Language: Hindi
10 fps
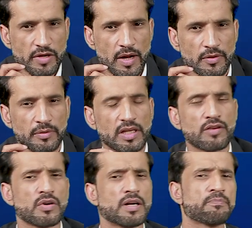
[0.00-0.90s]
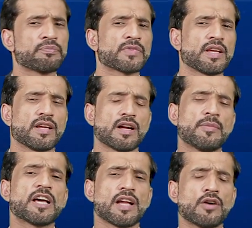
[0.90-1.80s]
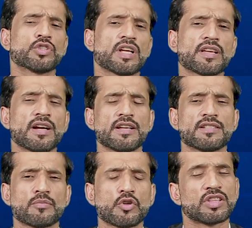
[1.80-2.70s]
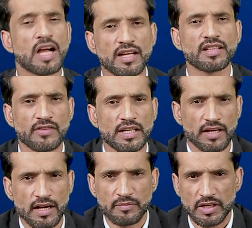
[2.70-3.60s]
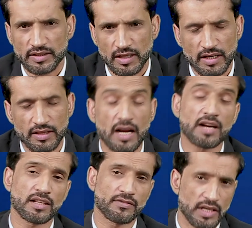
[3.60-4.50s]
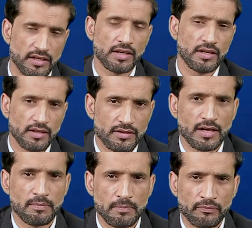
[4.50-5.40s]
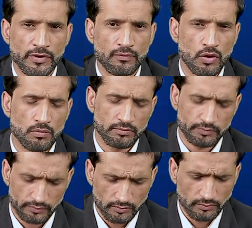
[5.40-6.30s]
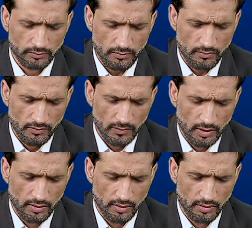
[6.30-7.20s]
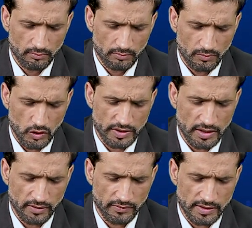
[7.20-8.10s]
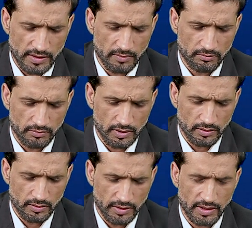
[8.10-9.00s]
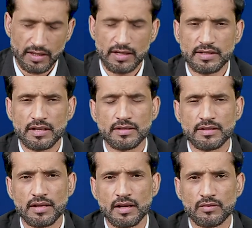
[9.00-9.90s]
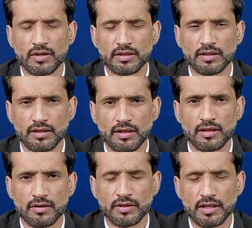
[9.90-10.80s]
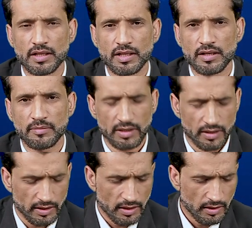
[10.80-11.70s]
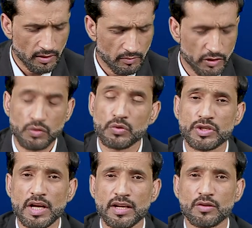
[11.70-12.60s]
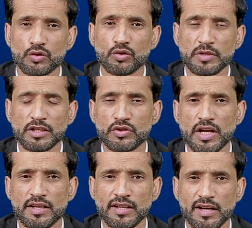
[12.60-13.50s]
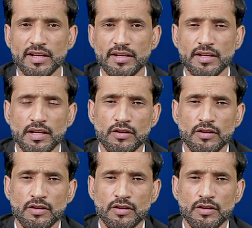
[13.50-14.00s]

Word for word: वो भी आपको बताऊंगा कि हमारे यहां होता क्या है जब कोई ताकतवर क्राइम करता है ताकतवर जब वो मोहसिन नकवी साहब डेरा गाजी खान से ताल्लुक़ रखते थे अल्लाह उन्हें गरी रहमत करे मशहूर शायर हैं उर्दू में तो शायरी है ही